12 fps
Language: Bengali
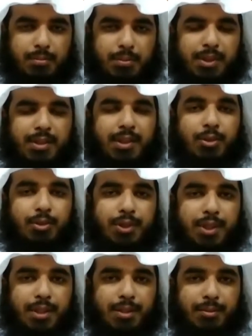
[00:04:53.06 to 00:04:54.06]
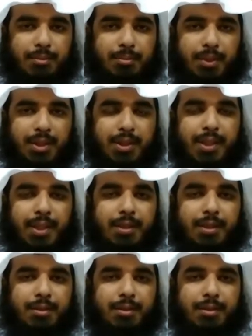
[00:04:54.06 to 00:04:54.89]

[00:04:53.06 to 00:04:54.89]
মিথ্যা কথা মিথ্যা